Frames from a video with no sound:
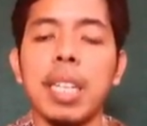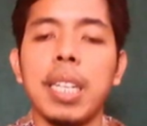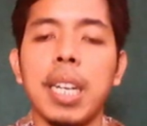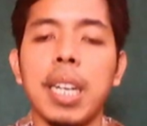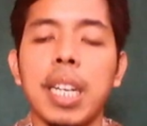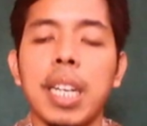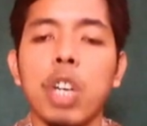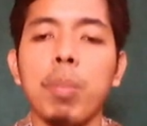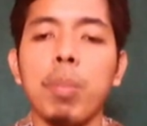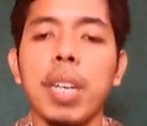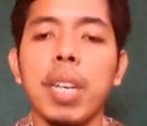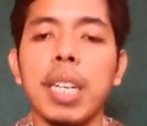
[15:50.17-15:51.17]
dengan
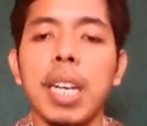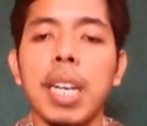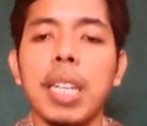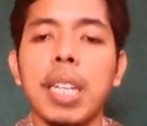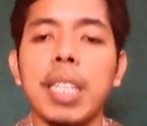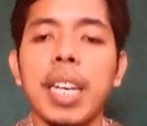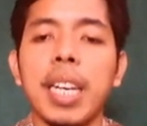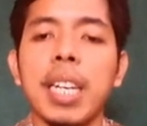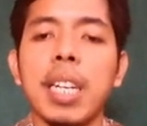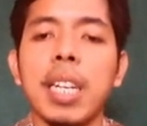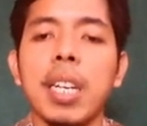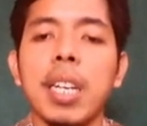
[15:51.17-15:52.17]
kaumi adalah
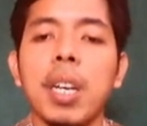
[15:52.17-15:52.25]
jer